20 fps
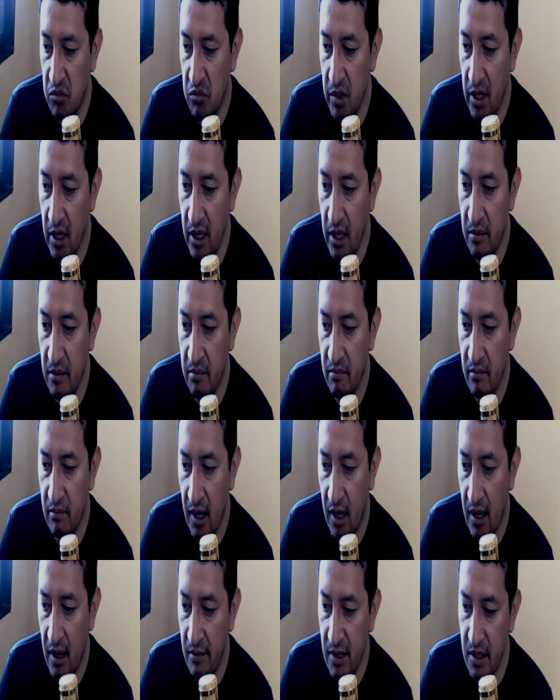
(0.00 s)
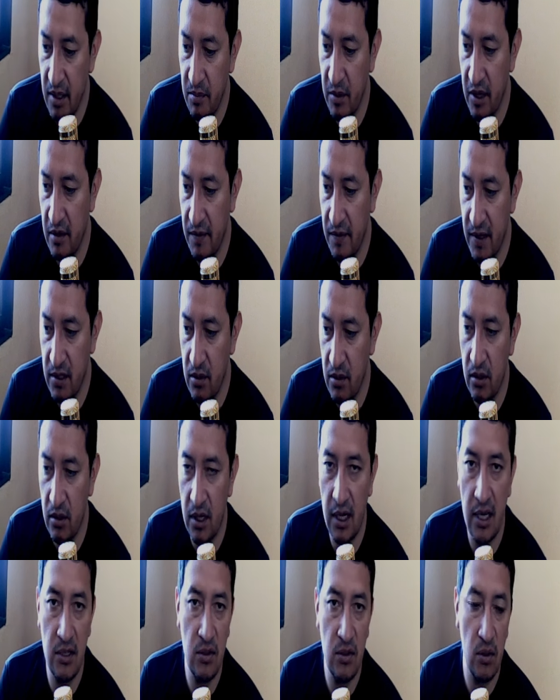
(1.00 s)
Y a la vez manifestó
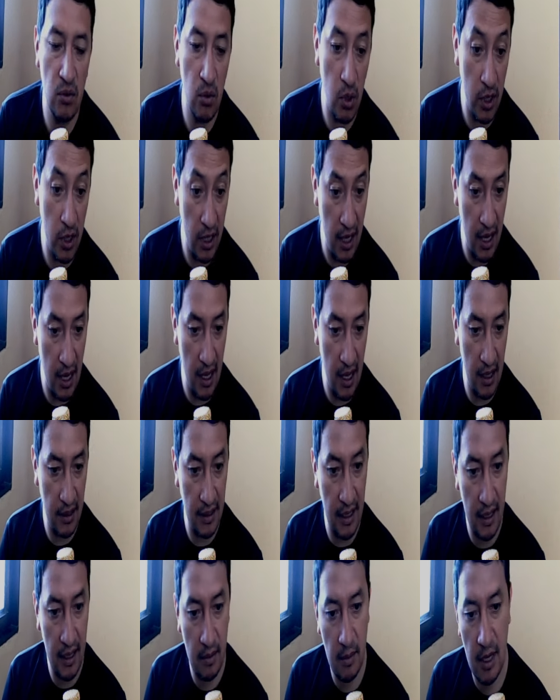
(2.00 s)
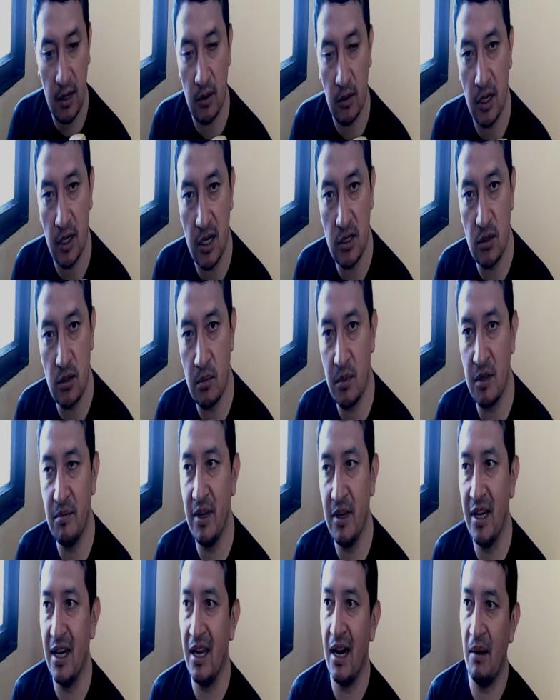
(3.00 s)
de que esto no era nada malo, que esto más
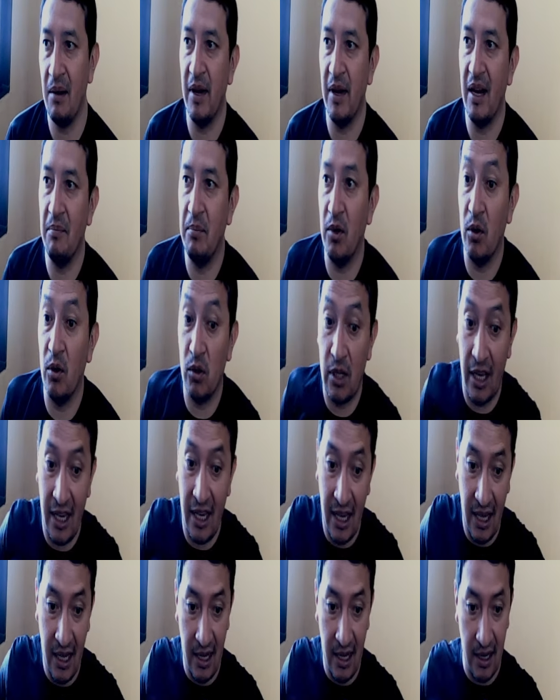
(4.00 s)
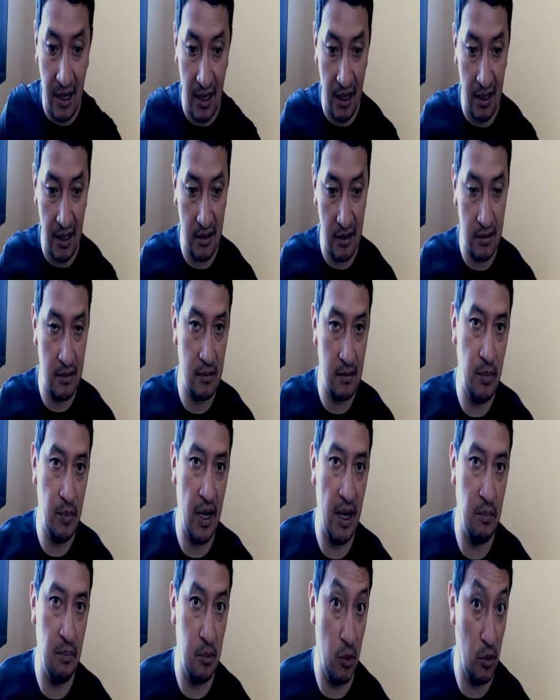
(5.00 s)
bien era para proteger
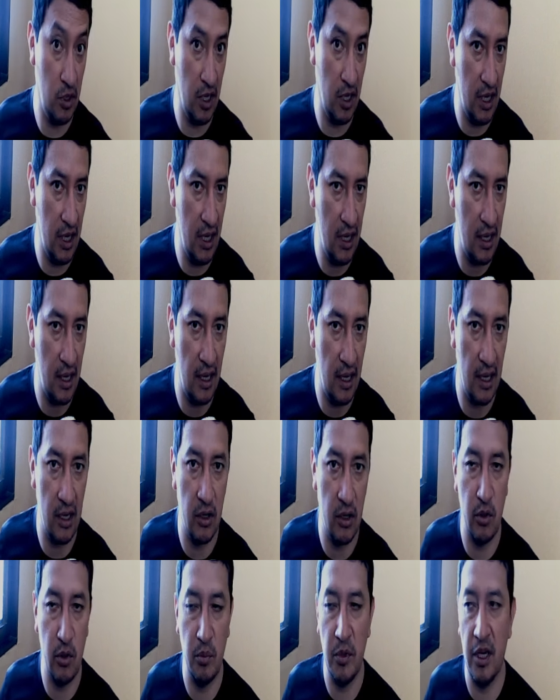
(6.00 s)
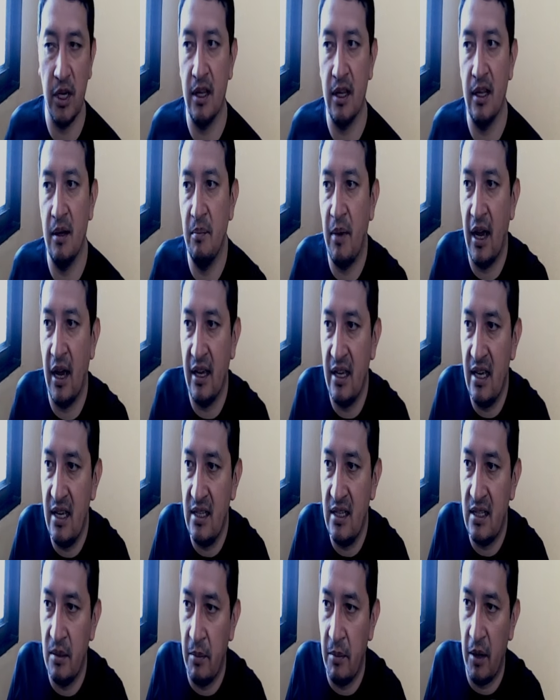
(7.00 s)
para proteger a la economía del
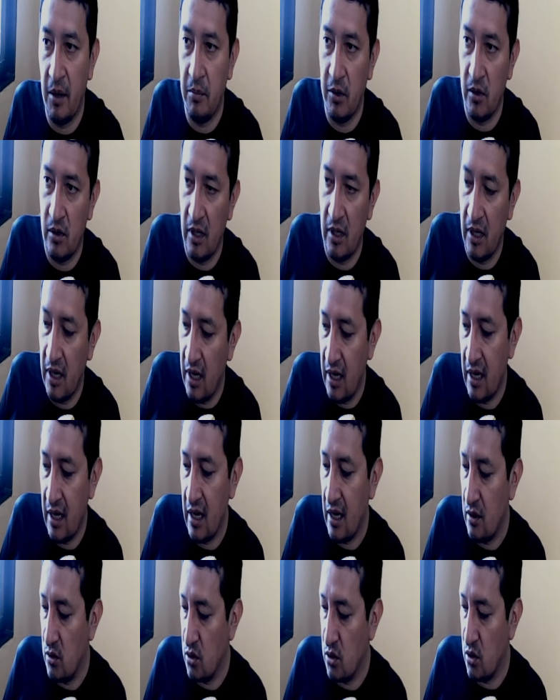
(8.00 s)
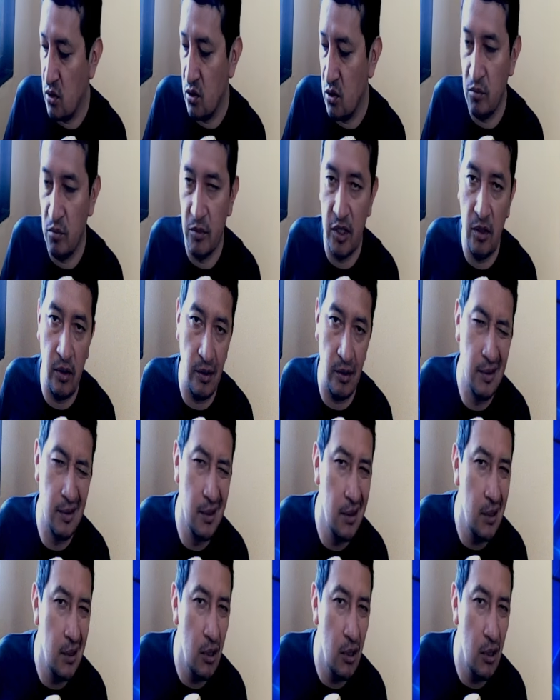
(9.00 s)
país y para proteger a los consumidores.